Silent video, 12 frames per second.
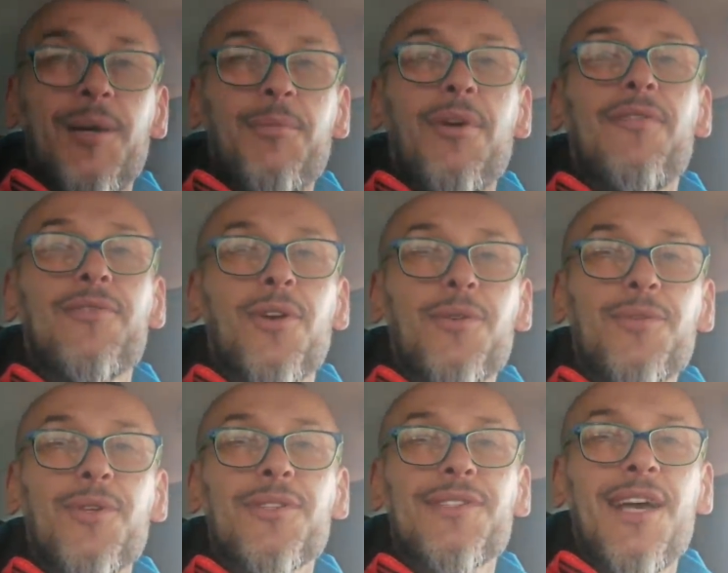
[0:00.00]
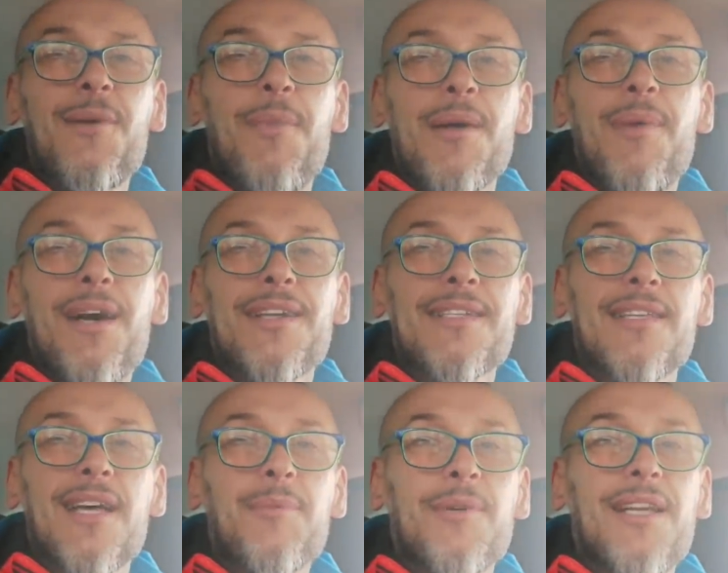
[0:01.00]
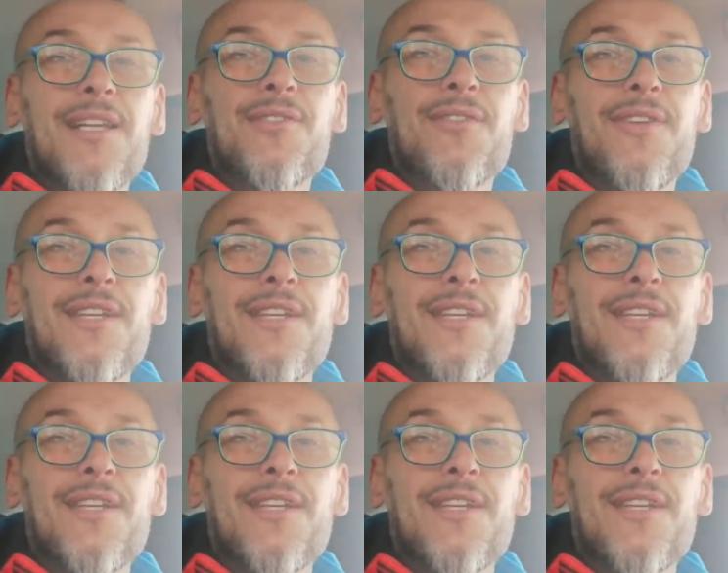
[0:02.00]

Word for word: bo w Toruniu rozdają majbachy za darmo. Nie wiem, czy